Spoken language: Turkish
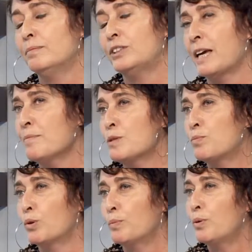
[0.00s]
şeyimiz
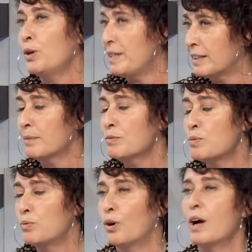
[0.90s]
bu,
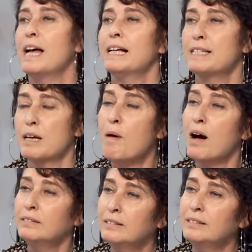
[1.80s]
politikamız bu.
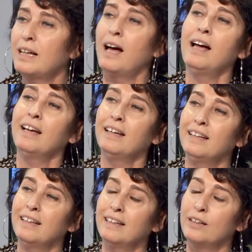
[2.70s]
Zamanında
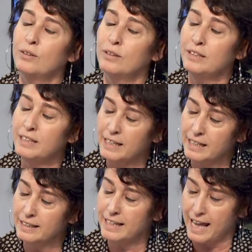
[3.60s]
e,
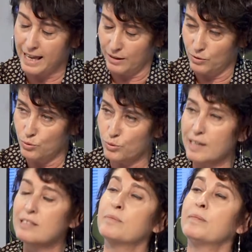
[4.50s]
yerinde
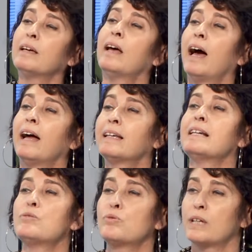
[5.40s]
üretimi
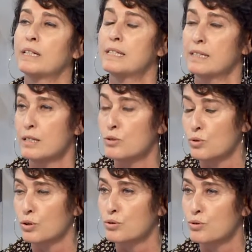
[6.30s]
herkes tüketsin
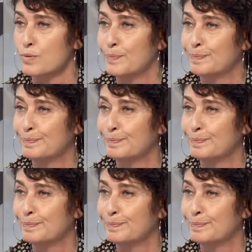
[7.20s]
istiyoruz.